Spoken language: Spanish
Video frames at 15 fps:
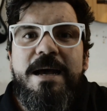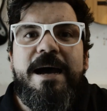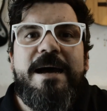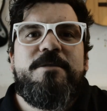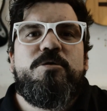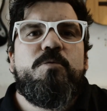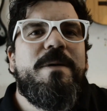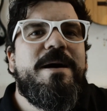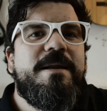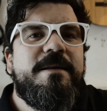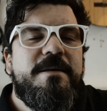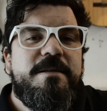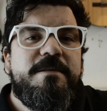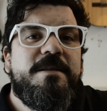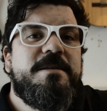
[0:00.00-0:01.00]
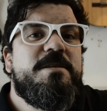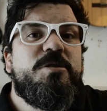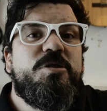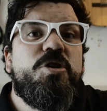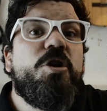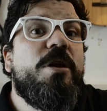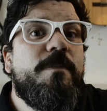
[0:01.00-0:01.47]
a tomar
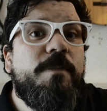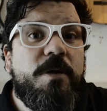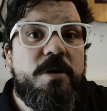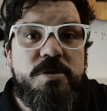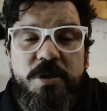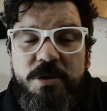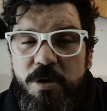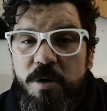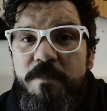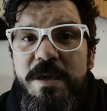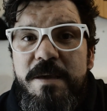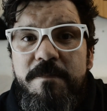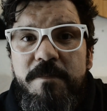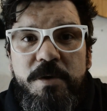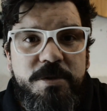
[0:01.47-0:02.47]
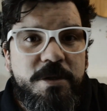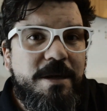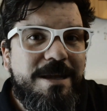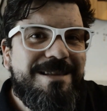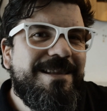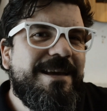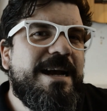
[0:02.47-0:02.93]
decisiones por nosotros mismos,
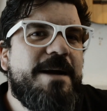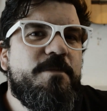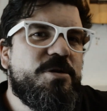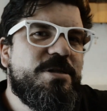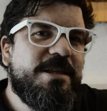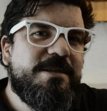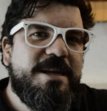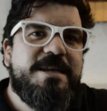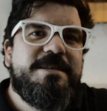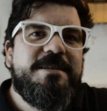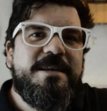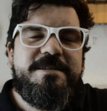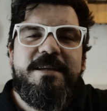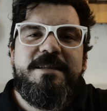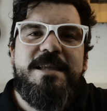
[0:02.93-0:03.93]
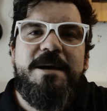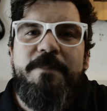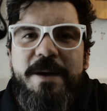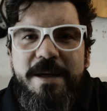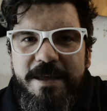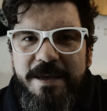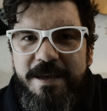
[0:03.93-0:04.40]
dejamos atrás esa
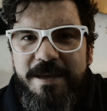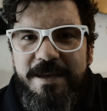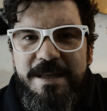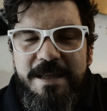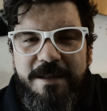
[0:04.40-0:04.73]
etapa de,